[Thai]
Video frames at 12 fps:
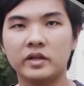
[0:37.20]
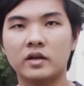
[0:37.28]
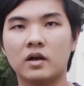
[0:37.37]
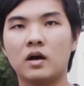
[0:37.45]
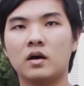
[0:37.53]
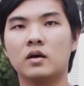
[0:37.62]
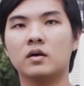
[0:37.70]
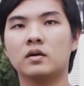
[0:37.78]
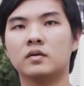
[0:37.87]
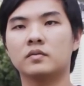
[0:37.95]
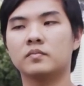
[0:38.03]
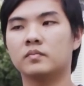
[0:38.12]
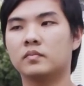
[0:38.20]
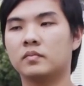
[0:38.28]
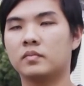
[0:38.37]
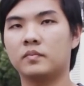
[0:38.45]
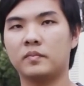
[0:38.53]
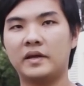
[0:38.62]
นนี้ก็
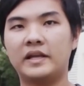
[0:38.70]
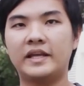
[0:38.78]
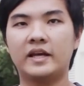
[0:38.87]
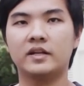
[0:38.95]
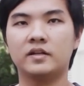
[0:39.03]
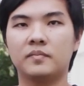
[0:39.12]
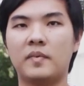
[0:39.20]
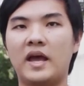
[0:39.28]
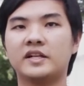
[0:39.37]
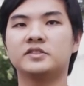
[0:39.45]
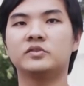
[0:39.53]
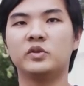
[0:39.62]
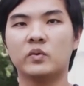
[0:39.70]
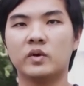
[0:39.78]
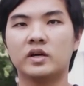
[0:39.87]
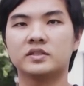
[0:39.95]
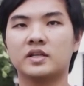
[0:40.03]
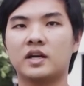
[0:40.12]
มาเรียน Math
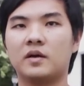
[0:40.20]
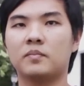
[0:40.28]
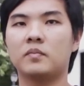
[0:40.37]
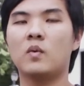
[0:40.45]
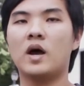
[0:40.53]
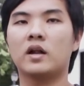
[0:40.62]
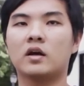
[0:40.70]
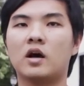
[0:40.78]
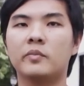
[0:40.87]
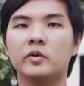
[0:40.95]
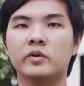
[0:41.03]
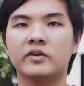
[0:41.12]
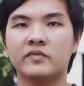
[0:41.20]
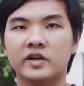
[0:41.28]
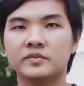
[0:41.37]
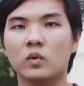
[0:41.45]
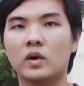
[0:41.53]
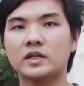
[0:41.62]
Universe นะครับเมื่อวานก็เข้าไปดูใน
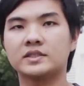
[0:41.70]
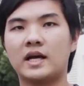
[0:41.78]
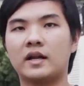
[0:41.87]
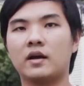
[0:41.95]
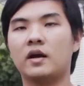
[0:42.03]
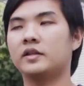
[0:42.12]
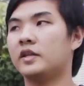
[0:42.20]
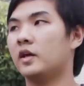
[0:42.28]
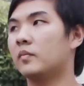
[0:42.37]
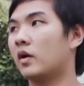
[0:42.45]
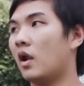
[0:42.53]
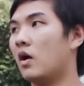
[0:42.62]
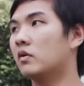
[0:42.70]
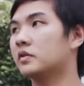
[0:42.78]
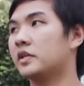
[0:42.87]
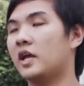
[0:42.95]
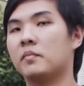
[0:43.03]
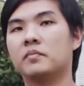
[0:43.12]
Facebook อาจารย์ก็ให้เตรียมกล้อง
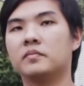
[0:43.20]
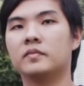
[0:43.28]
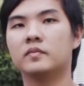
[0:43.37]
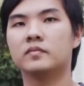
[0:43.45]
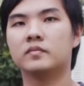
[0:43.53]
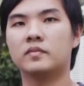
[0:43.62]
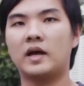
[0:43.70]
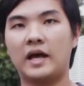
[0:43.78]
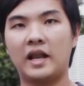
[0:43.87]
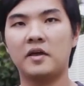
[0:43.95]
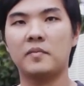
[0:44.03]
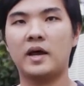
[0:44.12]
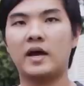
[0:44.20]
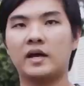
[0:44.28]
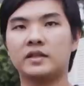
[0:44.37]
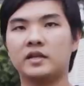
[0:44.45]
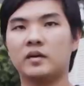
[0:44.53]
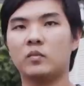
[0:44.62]
เตรียมอะไรมา
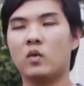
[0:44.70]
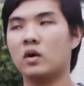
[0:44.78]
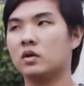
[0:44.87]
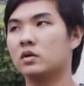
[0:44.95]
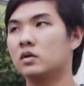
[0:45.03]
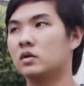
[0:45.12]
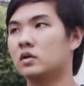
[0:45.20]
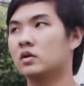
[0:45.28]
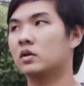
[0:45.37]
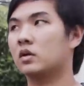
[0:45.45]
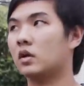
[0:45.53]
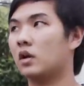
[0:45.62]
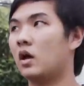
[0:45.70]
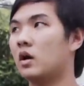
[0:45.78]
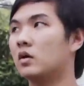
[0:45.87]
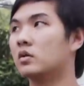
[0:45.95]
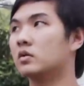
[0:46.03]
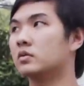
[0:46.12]
เตรียมพวกกล้
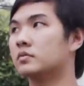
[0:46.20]
อง